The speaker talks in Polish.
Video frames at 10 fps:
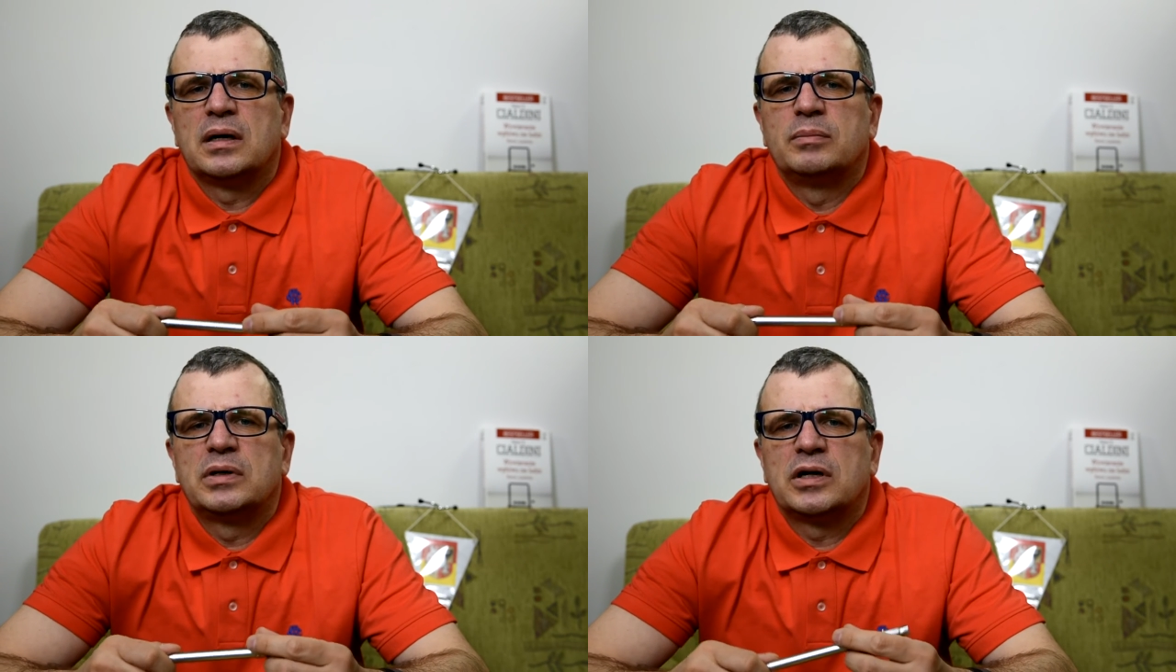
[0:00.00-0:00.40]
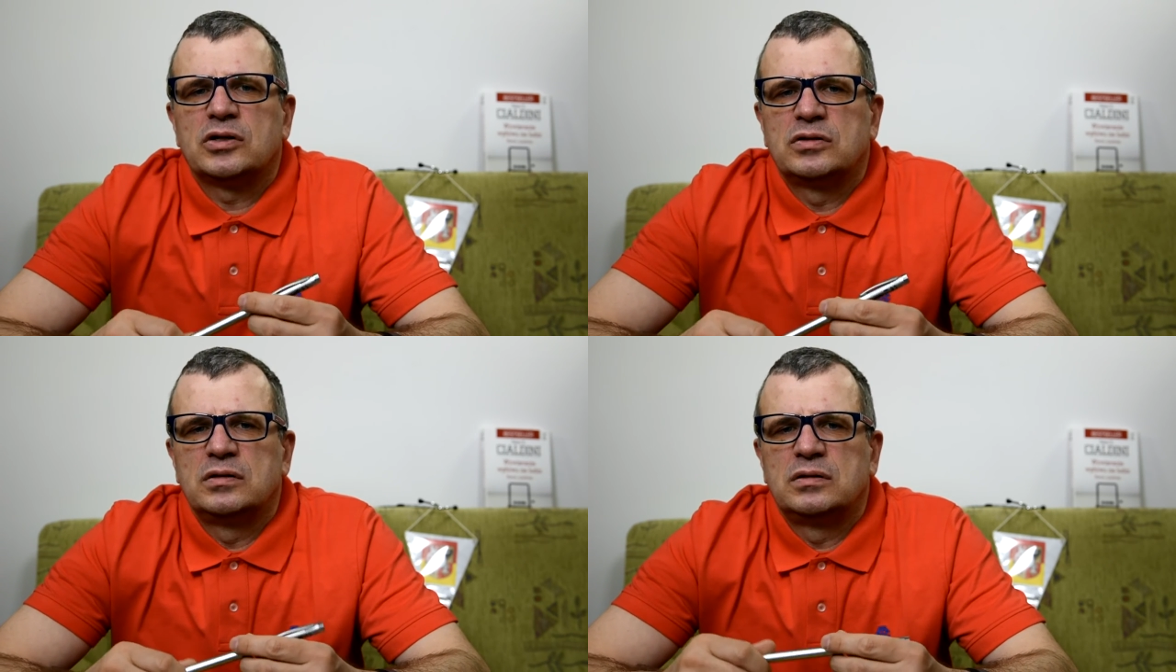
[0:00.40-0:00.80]
aby
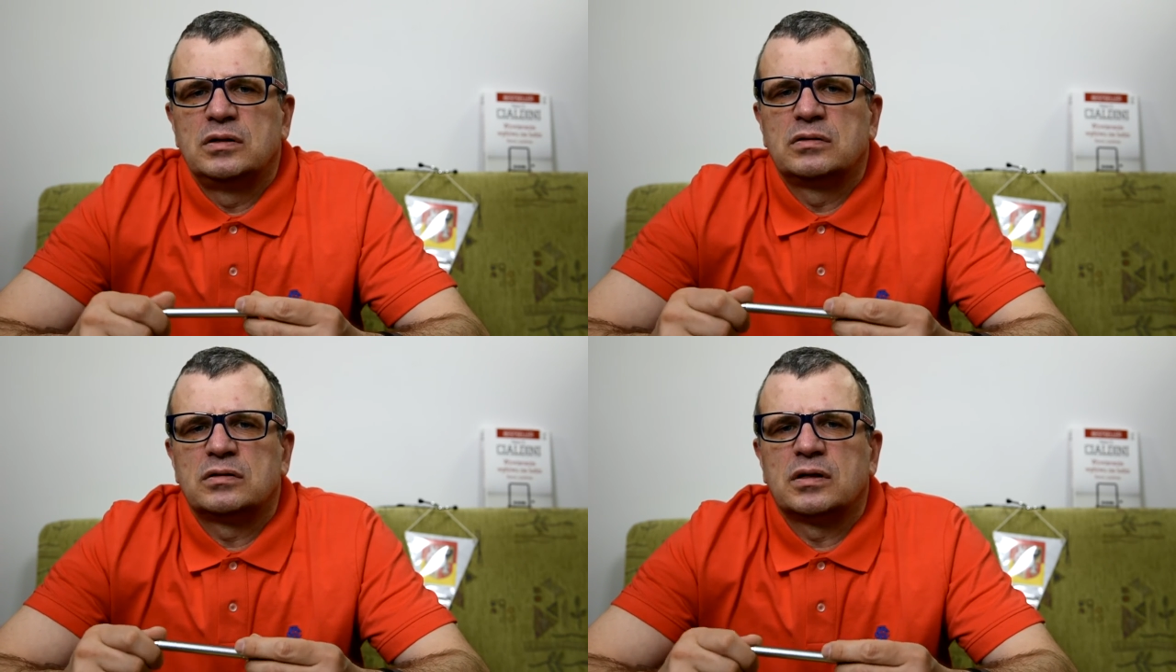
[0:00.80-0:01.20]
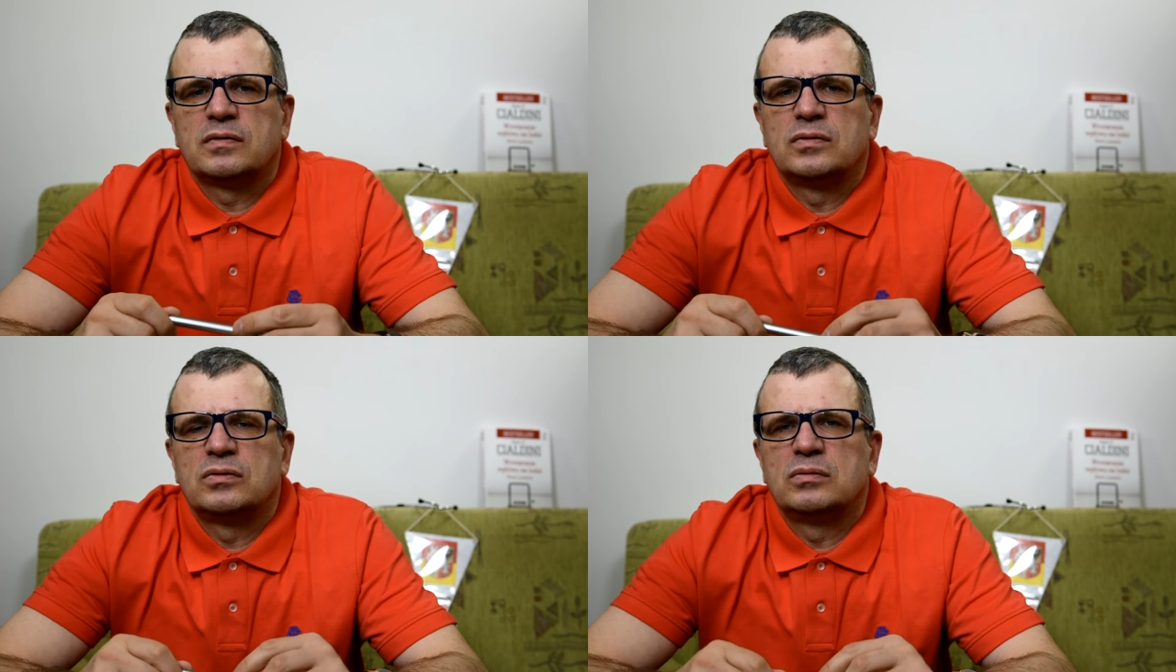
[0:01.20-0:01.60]
każdy z nich
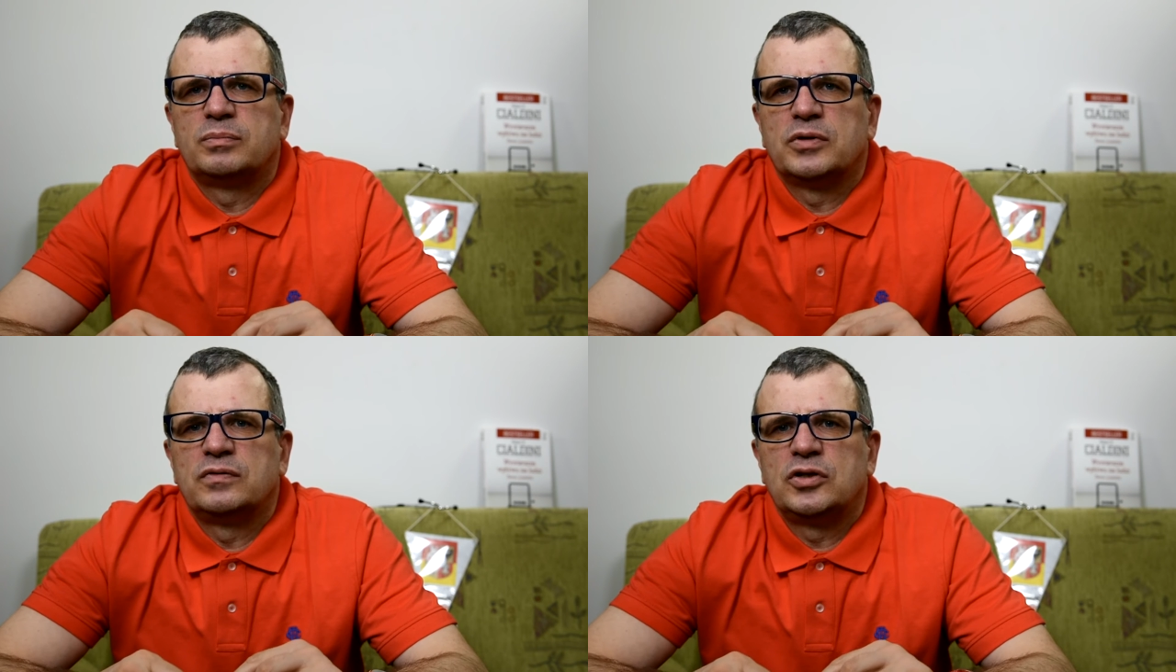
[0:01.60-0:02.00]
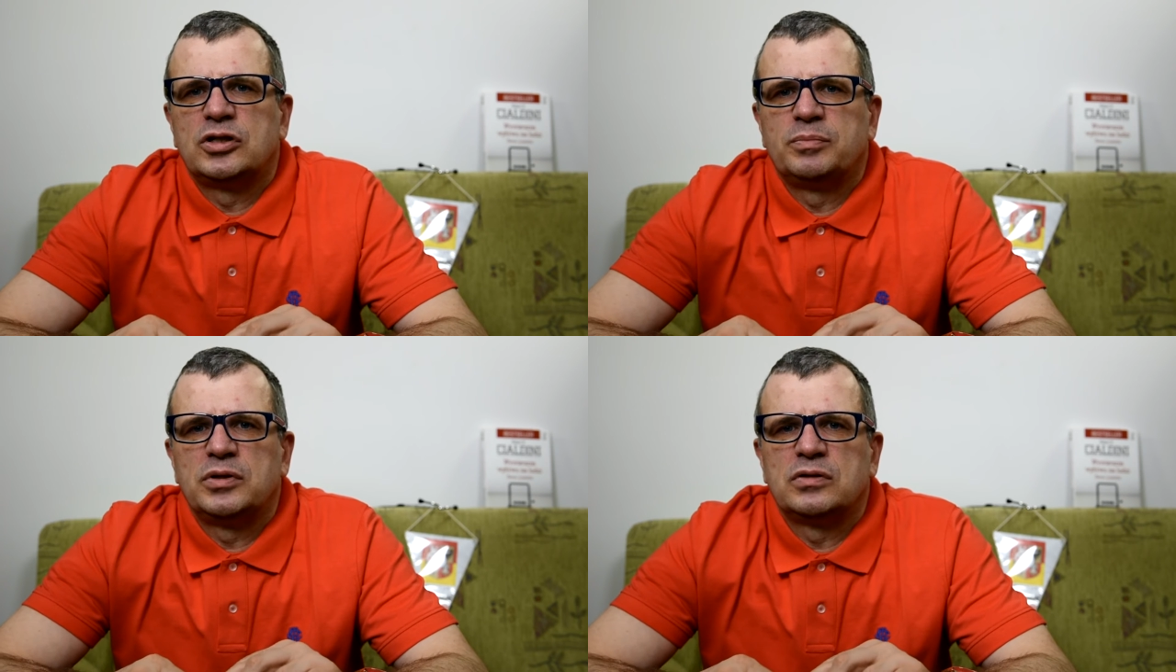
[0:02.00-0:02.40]
zostawił po
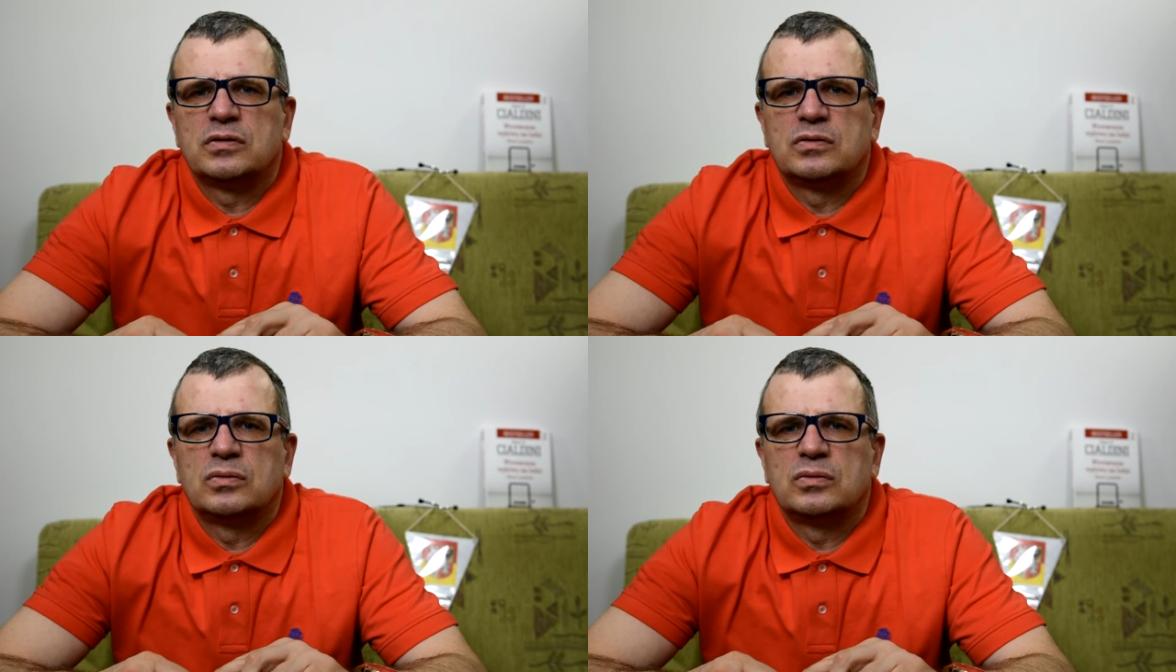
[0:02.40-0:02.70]
250